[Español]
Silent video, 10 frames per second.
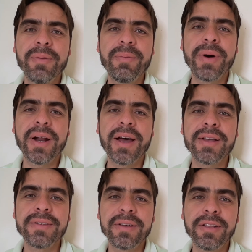para
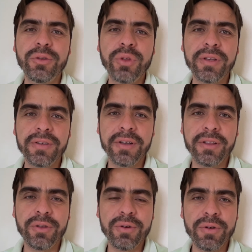hacer tu
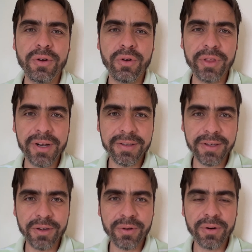desierto con el
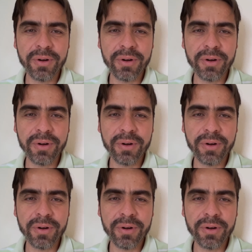Señor.